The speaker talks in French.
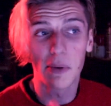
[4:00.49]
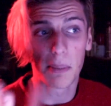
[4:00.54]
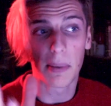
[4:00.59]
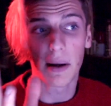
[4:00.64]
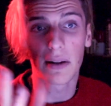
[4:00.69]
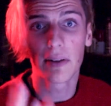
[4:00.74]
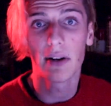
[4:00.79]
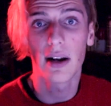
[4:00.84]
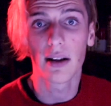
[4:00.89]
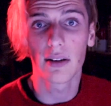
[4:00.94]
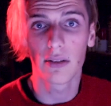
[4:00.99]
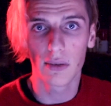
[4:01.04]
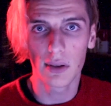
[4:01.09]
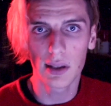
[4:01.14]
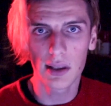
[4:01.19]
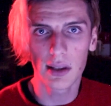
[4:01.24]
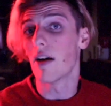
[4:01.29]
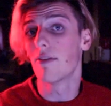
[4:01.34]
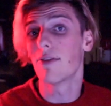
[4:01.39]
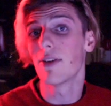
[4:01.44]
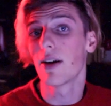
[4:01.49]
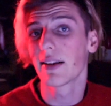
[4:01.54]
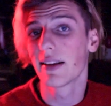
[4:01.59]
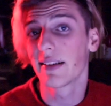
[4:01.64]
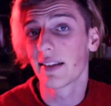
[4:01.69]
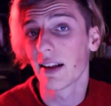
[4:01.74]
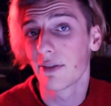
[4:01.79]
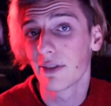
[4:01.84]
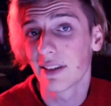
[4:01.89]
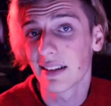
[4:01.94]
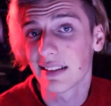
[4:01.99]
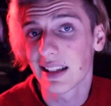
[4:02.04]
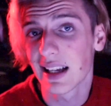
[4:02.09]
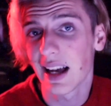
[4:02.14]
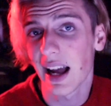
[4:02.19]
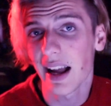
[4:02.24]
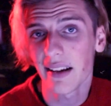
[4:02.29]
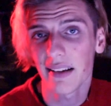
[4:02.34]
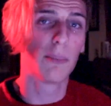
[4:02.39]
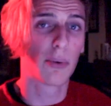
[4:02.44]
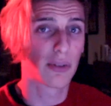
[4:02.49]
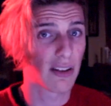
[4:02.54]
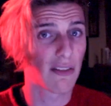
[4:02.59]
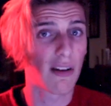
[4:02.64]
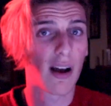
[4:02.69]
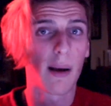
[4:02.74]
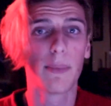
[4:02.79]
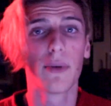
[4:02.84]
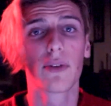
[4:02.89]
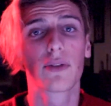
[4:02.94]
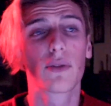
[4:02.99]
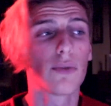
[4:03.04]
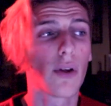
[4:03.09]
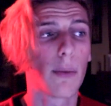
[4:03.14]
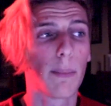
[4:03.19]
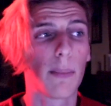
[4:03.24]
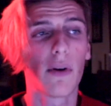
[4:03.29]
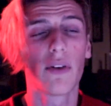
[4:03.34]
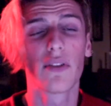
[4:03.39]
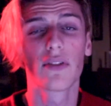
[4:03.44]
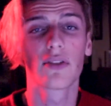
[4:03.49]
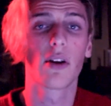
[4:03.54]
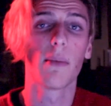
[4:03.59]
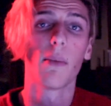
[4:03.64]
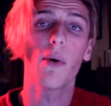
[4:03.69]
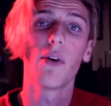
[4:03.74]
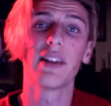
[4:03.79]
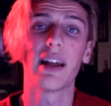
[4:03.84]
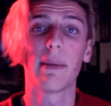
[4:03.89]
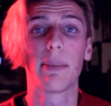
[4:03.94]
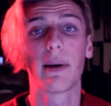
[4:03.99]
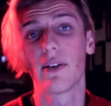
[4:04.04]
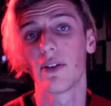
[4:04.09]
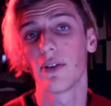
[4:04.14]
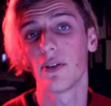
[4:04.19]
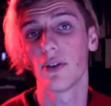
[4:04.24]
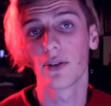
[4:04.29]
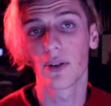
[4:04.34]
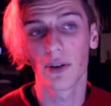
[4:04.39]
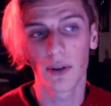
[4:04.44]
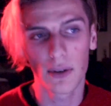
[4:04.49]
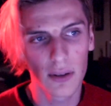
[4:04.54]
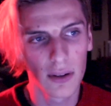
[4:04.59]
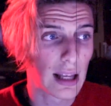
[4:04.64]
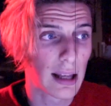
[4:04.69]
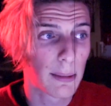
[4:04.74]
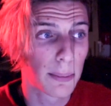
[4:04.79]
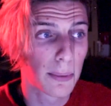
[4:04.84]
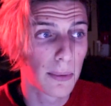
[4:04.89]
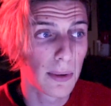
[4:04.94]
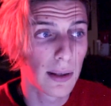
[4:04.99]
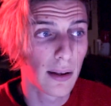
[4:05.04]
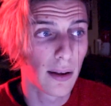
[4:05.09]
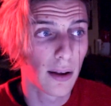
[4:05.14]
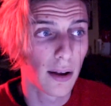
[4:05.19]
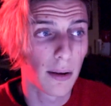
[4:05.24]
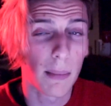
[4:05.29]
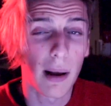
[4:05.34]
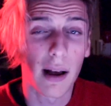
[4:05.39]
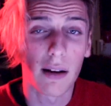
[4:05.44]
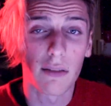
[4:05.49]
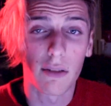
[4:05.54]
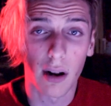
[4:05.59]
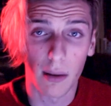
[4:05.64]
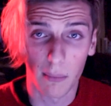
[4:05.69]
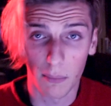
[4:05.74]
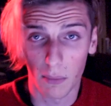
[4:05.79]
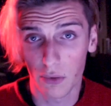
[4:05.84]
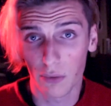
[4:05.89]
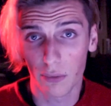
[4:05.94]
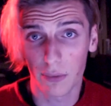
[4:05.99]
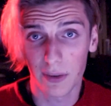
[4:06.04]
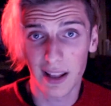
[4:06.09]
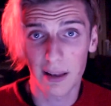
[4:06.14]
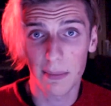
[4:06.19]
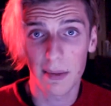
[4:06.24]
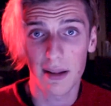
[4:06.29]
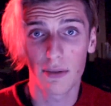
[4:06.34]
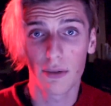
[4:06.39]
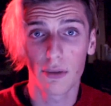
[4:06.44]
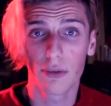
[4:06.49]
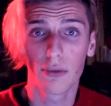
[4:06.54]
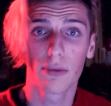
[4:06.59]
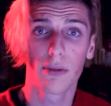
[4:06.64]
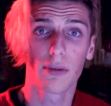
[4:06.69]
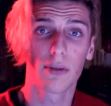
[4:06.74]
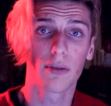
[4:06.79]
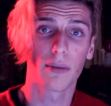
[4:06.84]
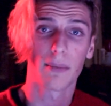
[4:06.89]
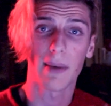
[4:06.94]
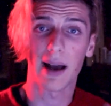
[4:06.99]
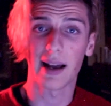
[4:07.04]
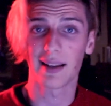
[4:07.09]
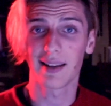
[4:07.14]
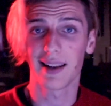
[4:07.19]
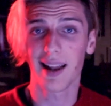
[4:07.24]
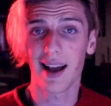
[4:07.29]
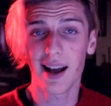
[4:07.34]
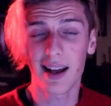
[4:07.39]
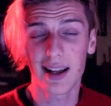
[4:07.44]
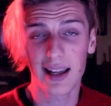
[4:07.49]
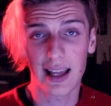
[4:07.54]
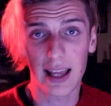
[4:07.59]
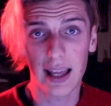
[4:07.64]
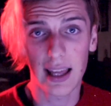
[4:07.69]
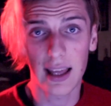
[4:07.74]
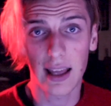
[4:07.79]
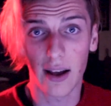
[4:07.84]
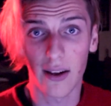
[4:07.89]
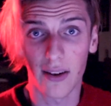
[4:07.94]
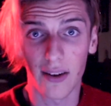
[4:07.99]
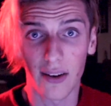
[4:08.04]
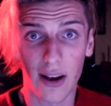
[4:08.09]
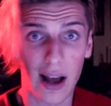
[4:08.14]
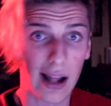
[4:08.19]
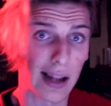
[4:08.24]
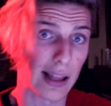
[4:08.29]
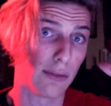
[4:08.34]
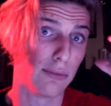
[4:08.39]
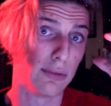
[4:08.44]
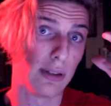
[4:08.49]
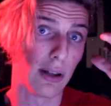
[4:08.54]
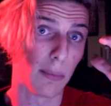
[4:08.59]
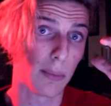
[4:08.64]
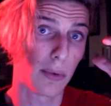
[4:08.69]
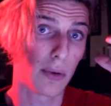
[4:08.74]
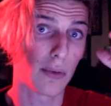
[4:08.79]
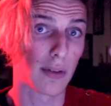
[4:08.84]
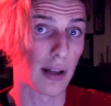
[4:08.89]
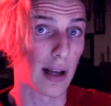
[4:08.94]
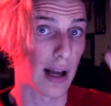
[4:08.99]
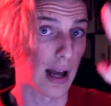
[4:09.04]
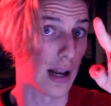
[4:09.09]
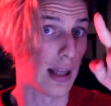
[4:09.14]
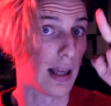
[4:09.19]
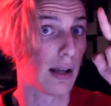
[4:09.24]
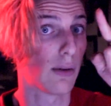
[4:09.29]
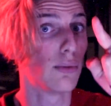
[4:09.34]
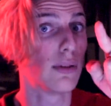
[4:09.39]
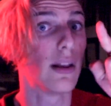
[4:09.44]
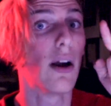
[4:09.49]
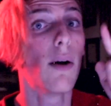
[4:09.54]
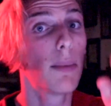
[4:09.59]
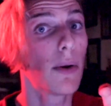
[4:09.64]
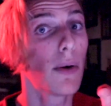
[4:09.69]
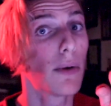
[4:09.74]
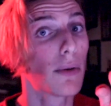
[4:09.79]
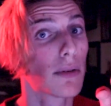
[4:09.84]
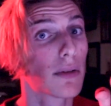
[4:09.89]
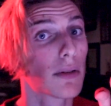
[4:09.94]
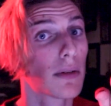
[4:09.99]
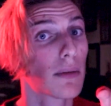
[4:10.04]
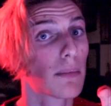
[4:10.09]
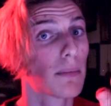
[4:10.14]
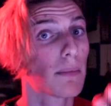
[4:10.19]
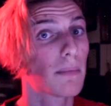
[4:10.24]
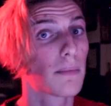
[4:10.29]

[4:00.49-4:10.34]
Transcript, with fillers: et on parle de la suite. À voir si ça vous intéresse pour savoir un peu ce qu'on en pense, comment on appréhende le truc. Et puis euh, bah voilà. Moi je vous fais des bisous, je m'arrête là et euh, allez écouter biose, Allez écouter biose